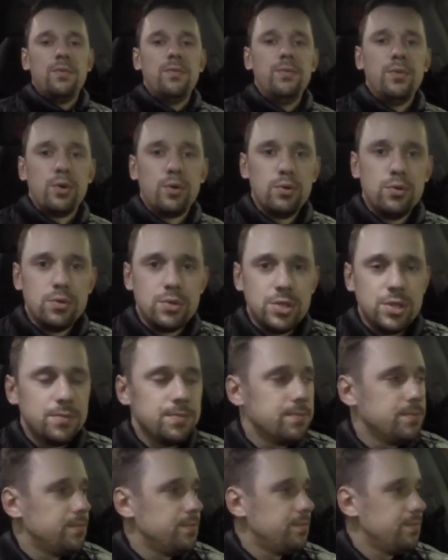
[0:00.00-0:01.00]

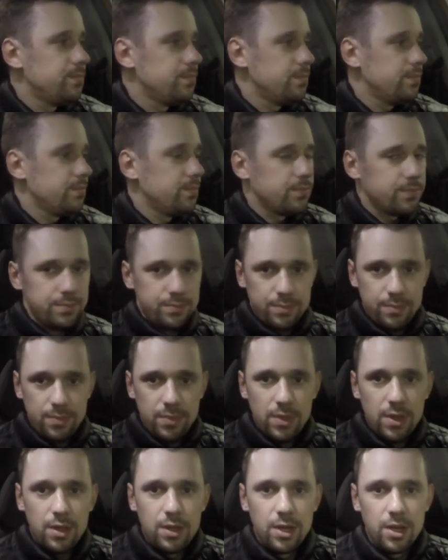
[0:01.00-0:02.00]
Вернулся
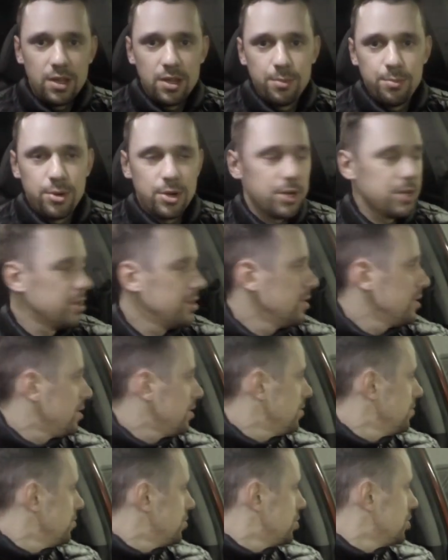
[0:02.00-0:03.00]
я на паркинг
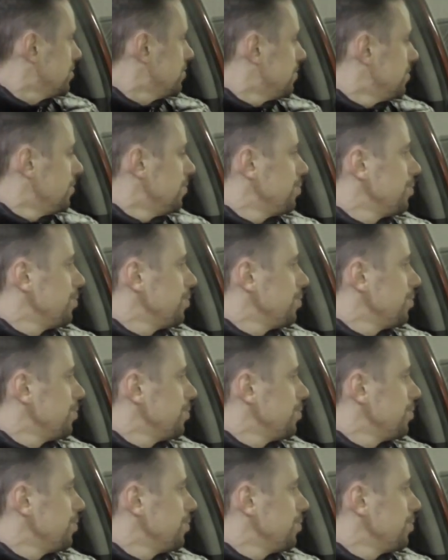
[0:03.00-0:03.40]
Гринвича